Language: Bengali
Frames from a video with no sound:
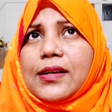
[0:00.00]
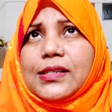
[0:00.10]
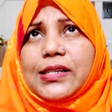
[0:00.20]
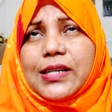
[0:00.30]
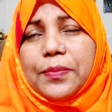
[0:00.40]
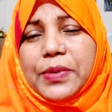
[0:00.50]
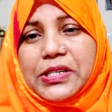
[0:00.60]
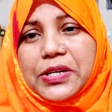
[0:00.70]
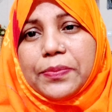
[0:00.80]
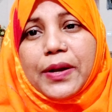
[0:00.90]
সেটা
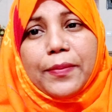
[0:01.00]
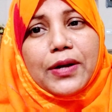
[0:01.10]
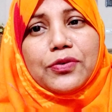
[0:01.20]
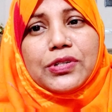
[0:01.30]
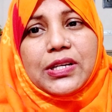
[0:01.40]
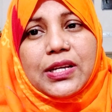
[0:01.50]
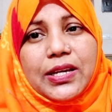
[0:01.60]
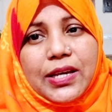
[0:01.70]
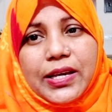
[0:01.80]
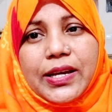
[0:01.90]
বেশিরভাগ মানুষই
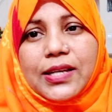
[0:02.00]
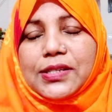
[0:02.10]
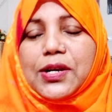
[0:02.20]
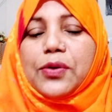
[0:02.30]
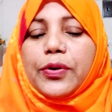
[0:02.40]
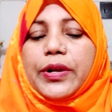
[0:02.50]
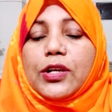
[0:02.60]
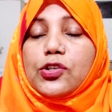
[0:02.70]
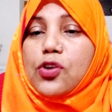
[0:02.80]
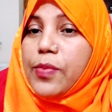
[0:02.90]
এই কাজটা করে
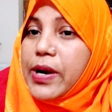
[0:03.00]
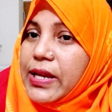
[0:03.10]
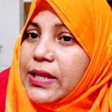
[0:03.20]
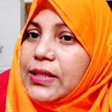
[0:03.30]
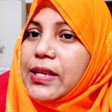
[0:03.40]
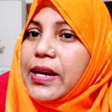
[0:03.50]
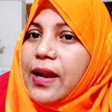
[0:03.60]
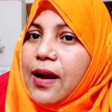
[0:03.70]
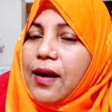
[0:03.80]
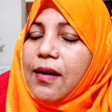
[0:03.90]
সবার ক্ষেত্রে না